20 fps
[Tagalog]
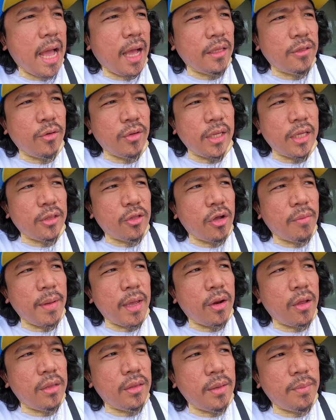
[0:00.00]
nilakad ko rito,
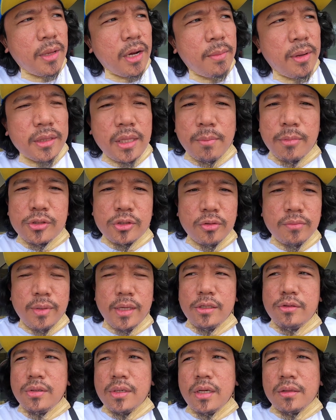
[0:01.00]
pero hindi pa naman tapos tong
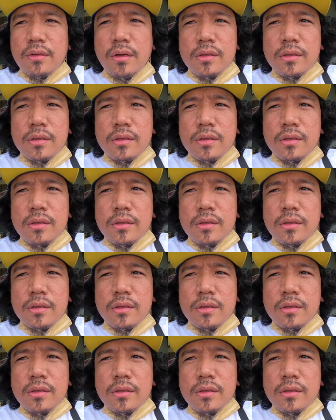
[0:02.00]
video na